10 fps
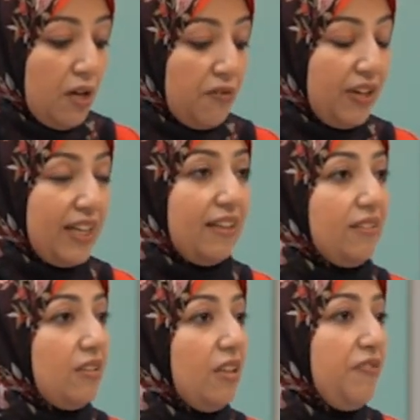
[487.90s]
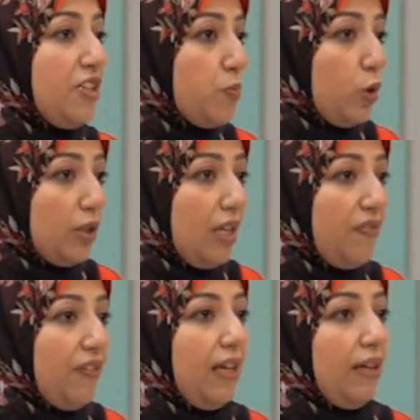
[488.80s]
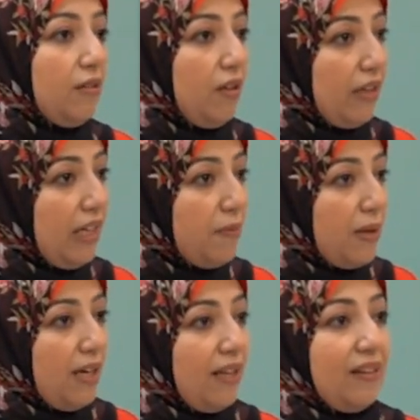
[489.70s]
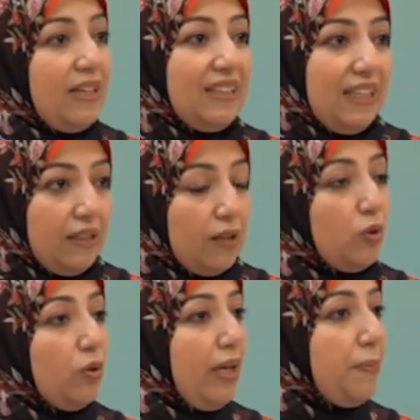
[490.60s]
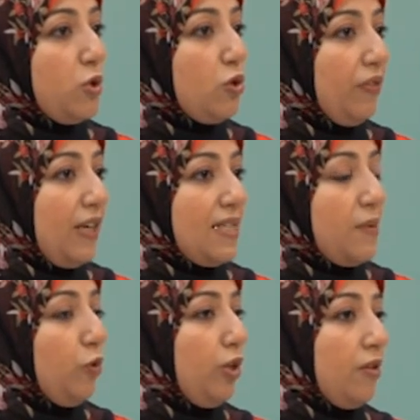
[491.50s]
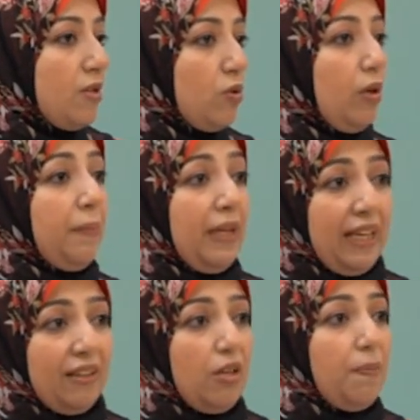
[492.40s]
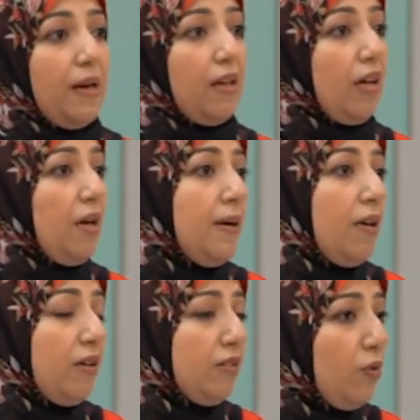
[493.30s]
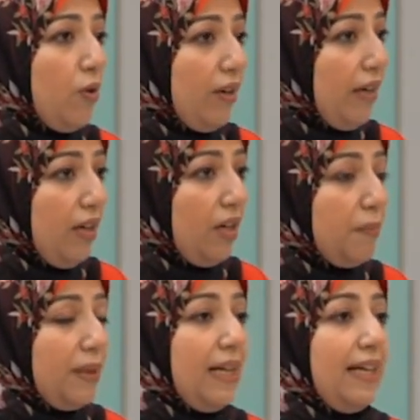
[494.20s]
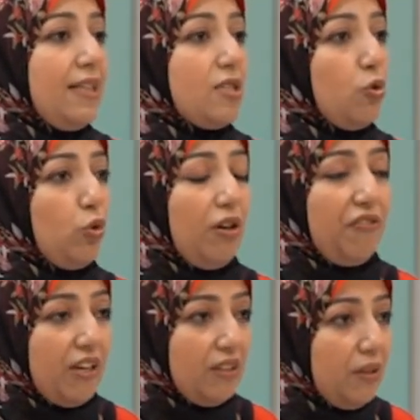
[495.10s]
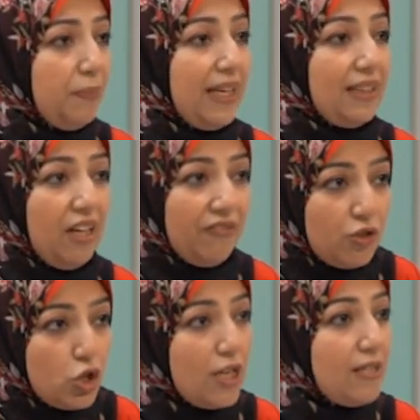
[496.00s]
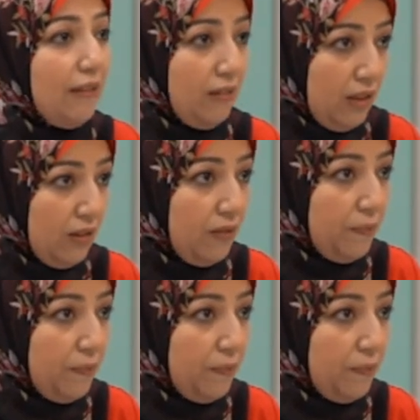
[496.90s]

فكرة التنفيذ مختلفة لأن القيمة ذاتية كل واحد بيشوفها حسب وجهة نظره لما نيجي نطبق القيم على أرض الواقع بتلاقي أن سلوك الفرد بيختلف من شخص للتاني